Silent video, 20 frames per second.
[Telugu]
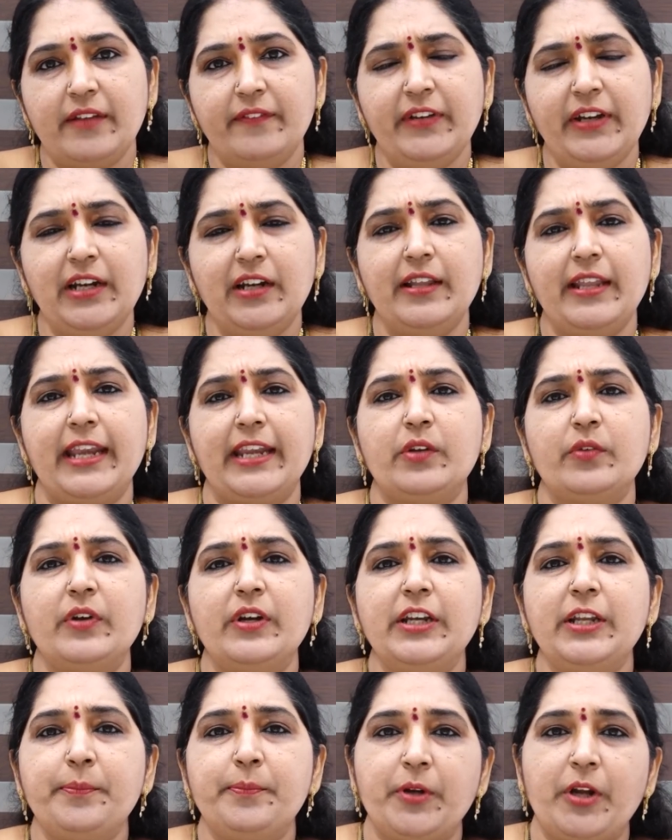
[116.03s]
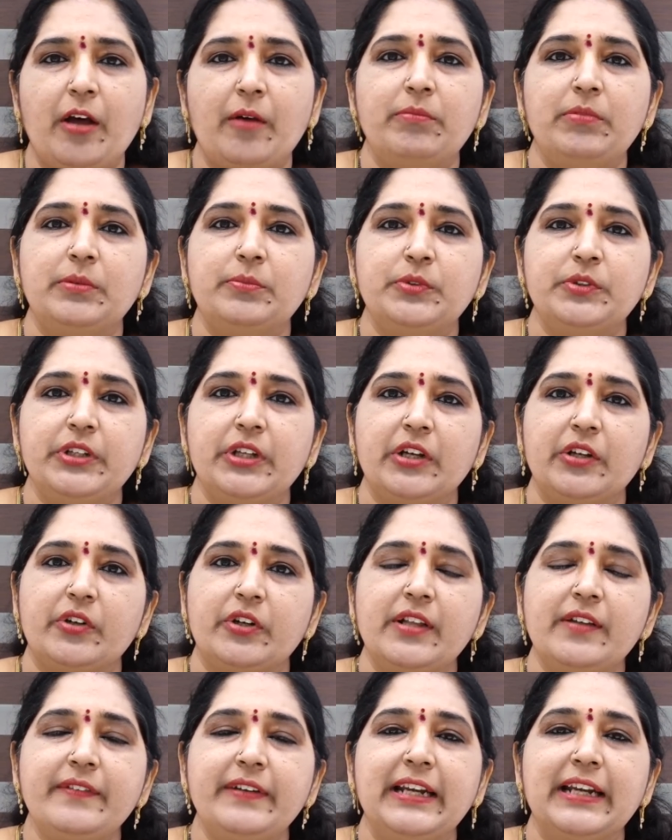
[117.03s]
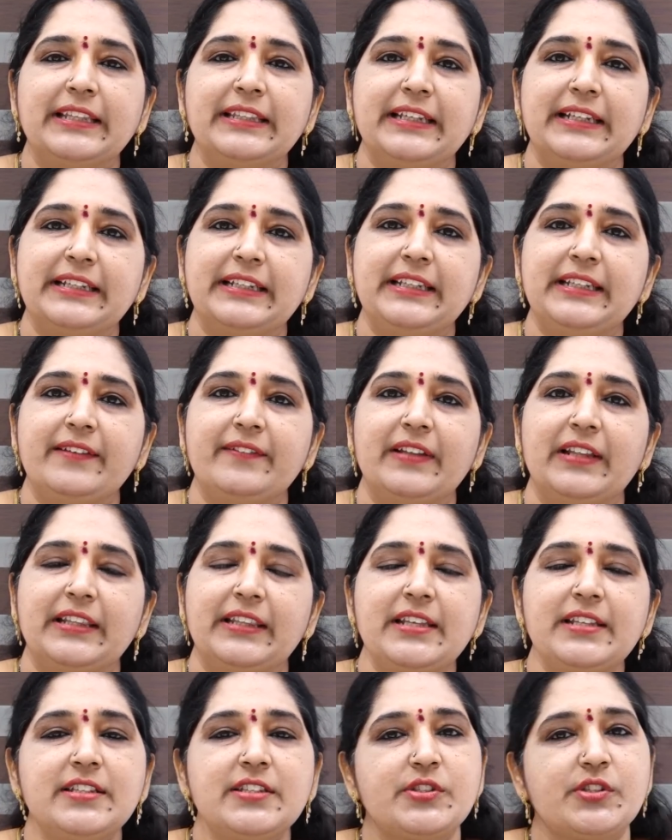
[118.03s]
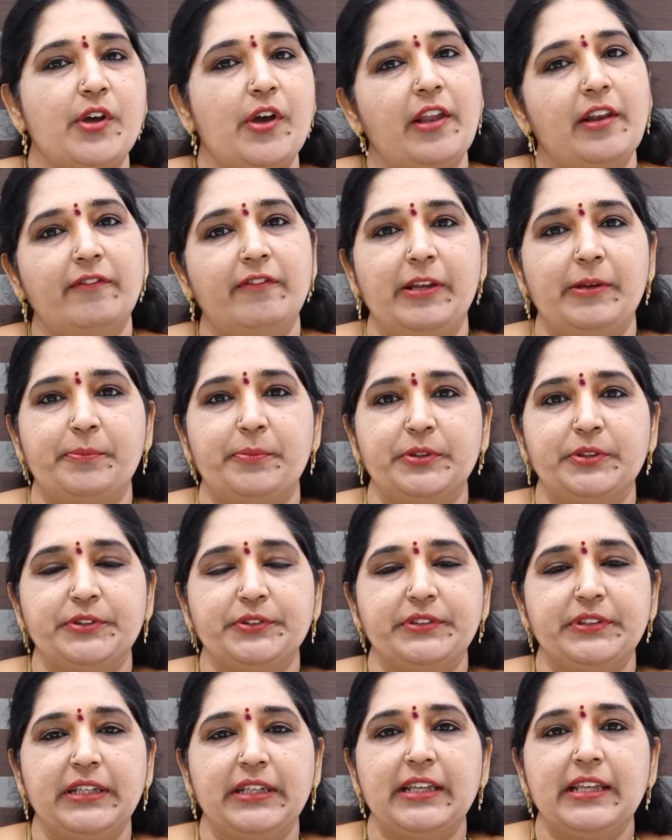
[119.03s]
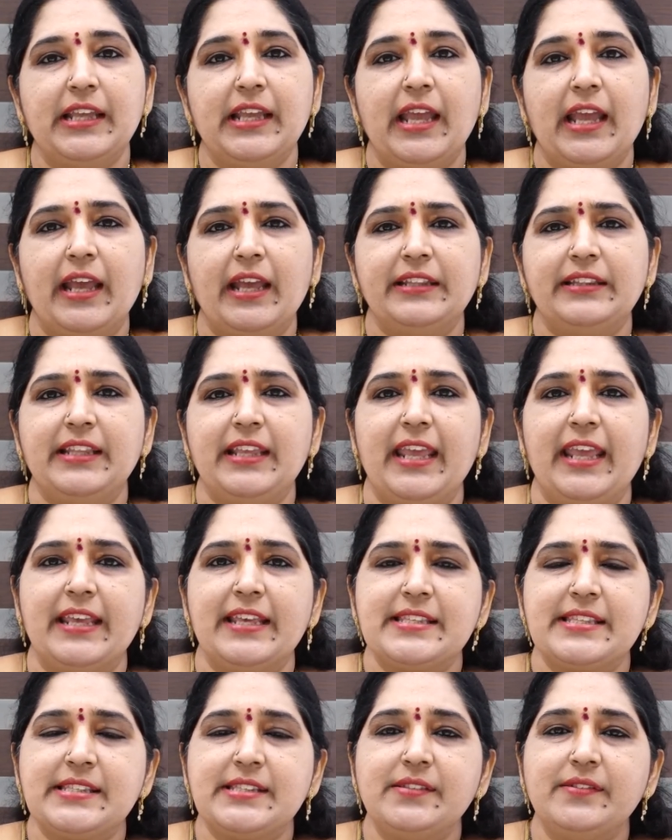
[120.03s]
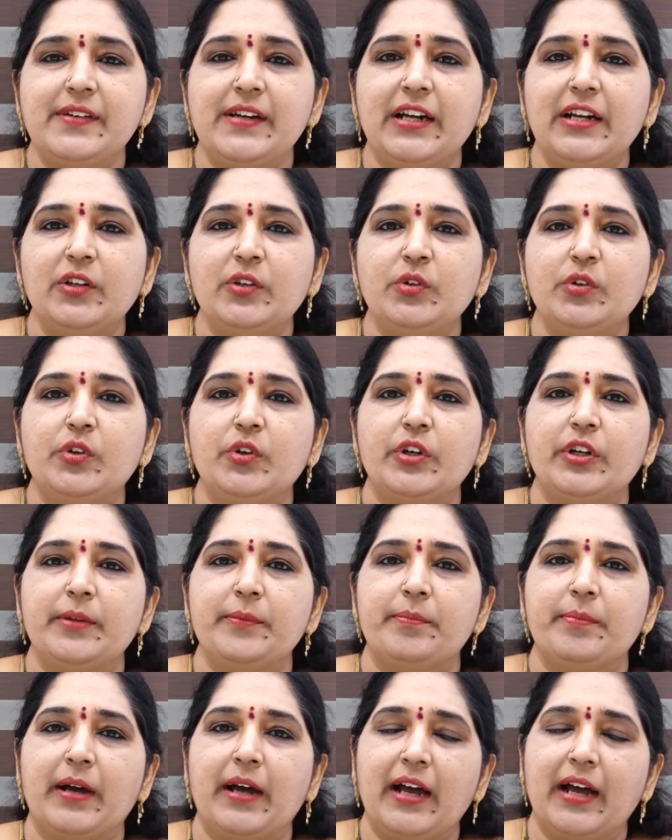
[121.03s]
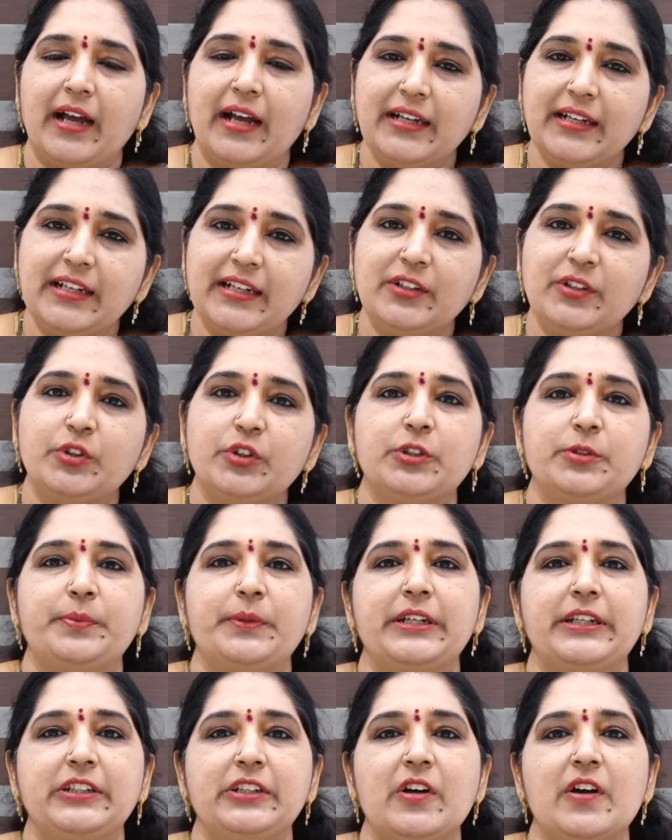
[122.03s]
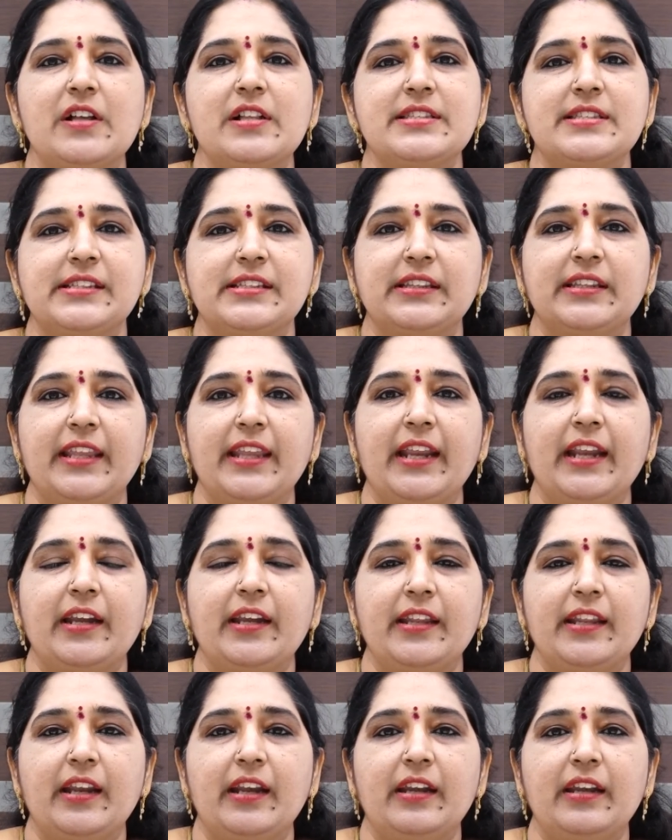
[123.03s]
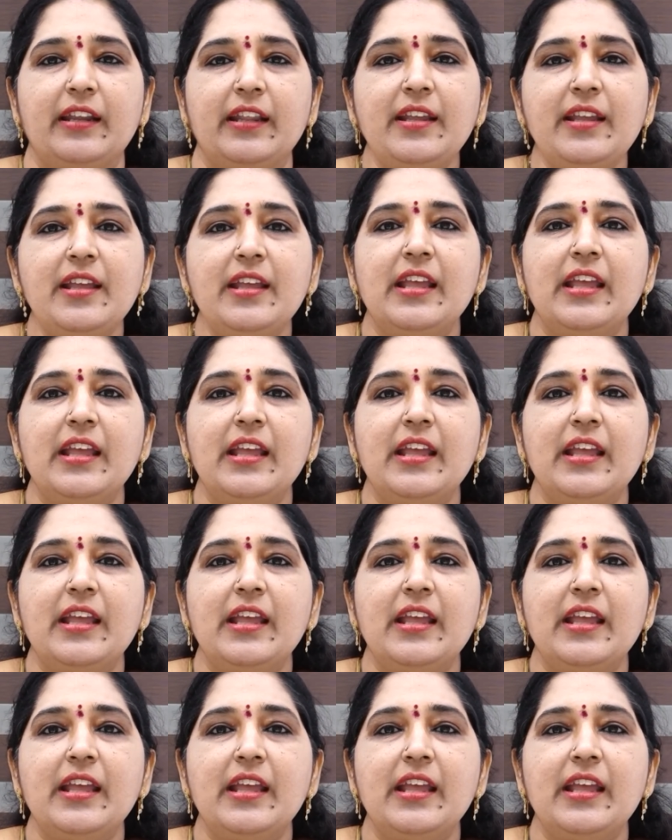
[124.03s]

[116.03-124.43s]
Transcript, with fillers: వీళ్ళు ఎటువంటి ప్రాబ్లం ఉన్నా కూడా వీళ్ళ దగ్గరికి వెళ్తే అది సాల్వ్ అయిపోతుంది అయితే ఎస్ వాళ్ళు ఇంకోటి బాగా గుర్తుపెట్టుకోవాల్సింది ఏంటి అంటే